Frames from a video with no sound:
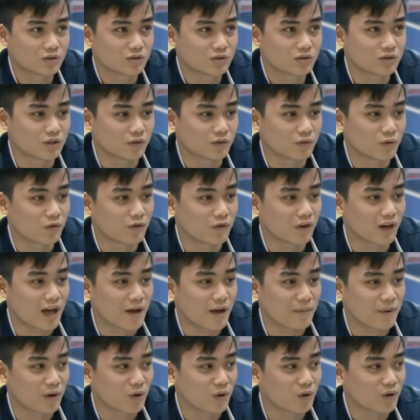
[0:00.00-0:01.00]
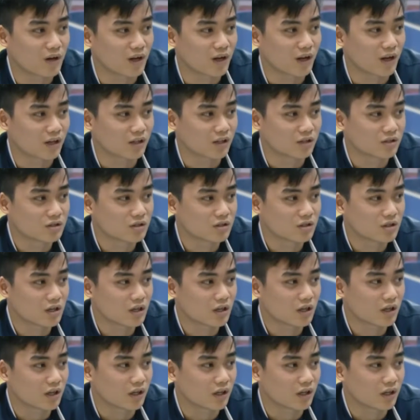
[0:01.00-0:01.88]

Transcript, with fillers: dịch vụ việc làm Hà Nội là chưa